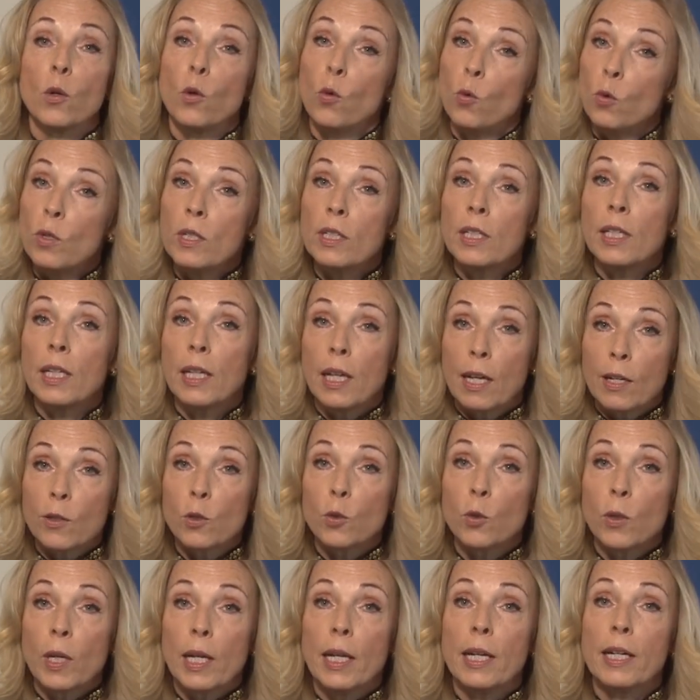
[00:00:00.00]
und den
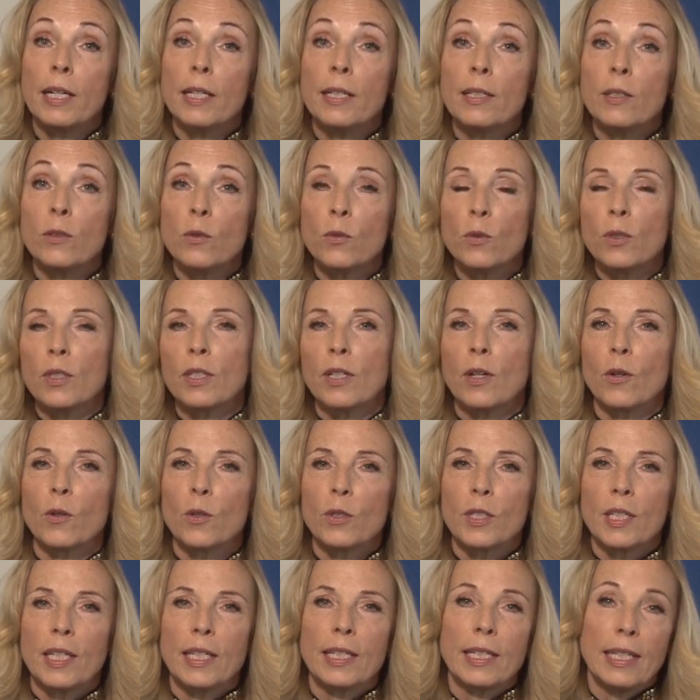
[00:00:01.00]
aktuellen und auch
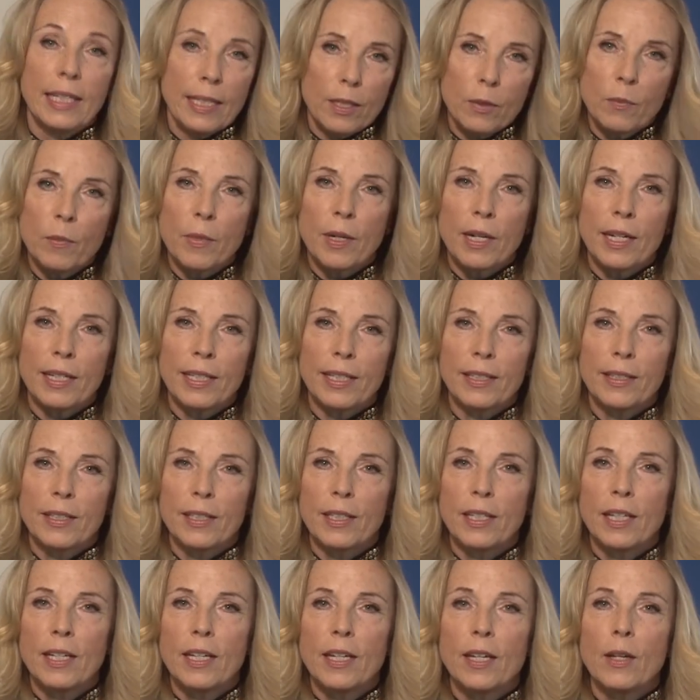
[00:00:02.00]
den ehemaligen